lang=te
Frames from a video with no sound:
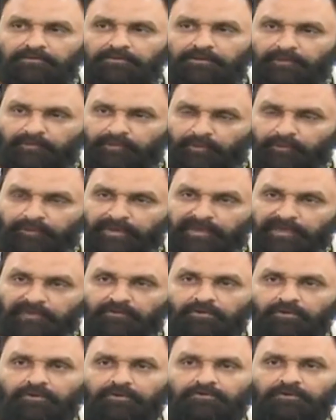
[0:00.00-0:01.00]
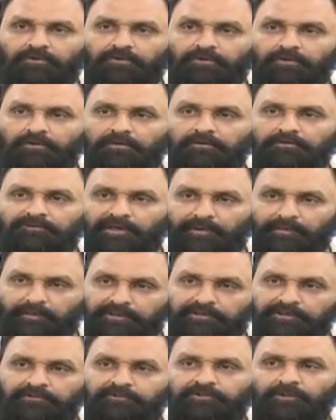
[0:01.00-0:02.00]
తీర్పు పైకోర్టు
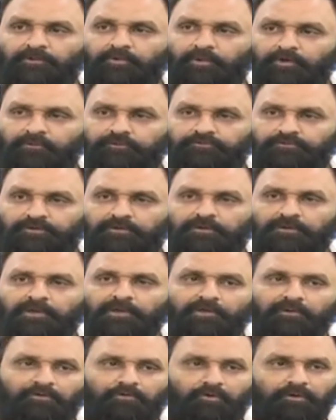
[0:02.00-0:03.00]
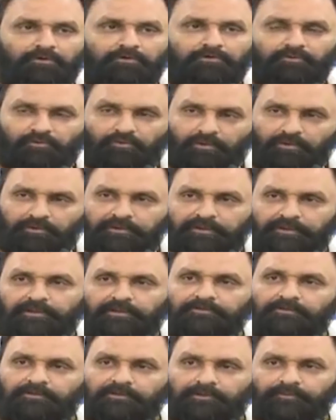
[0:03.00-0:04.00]
సమర్థించకపోవచ్చు కోర్టు కోర్టుకి
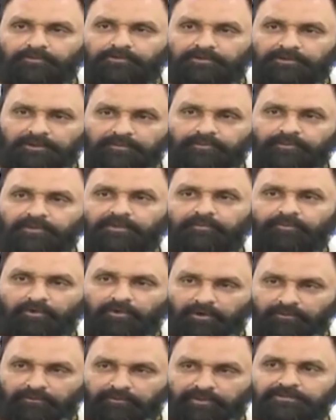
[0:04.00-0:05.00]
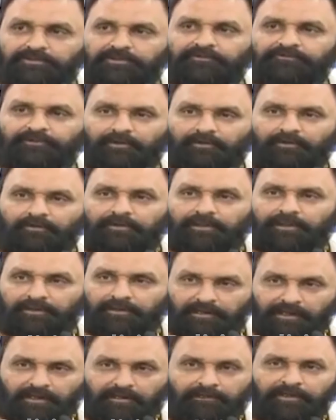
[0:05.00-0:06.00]
తీర్పు తీర్పుకి బోళ్ళు వ్యత్యాసాలు ఉంటాయి
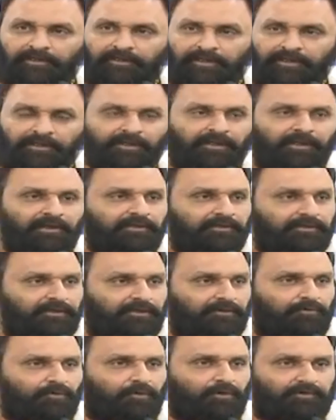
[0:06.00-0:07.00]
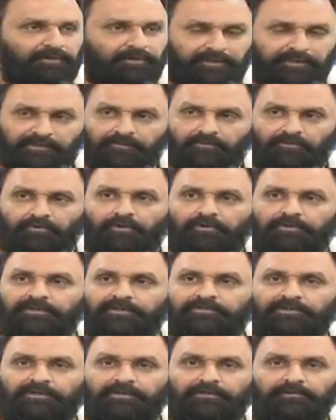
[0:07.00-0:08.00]
కాబట్టి ఈ కోర్టు కింద కోర్టు
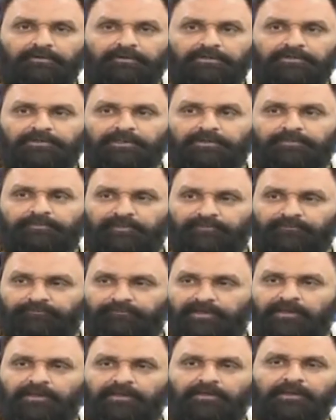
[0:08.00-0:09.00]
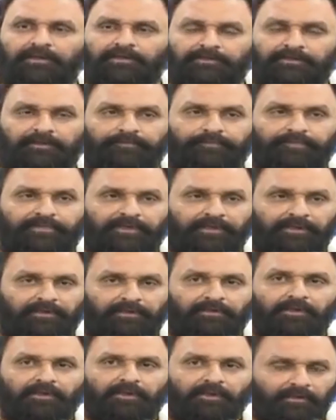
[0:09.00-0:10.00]
ఇచ్చినటువంటి తీర్పే ఫైనల్ అని చెప్పి
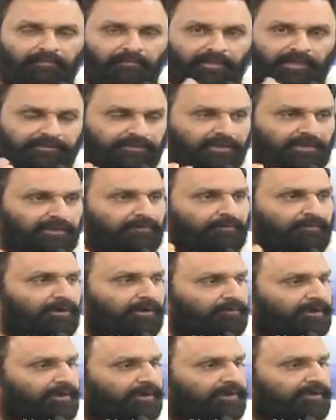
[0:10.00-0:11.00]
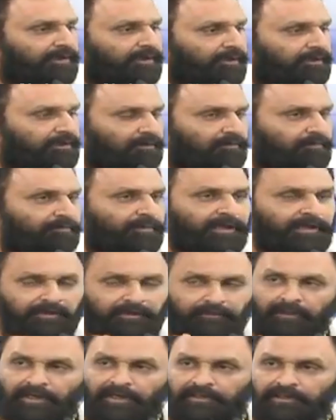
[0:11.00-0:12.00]
మా చంద్రబాబు నాయుడు గారు పని
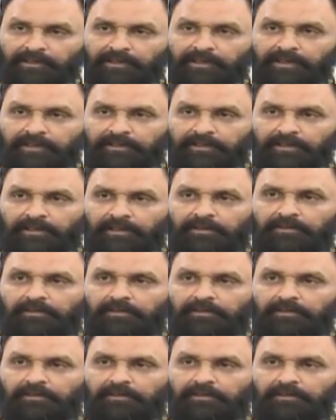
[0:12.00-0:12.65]
పాట లేక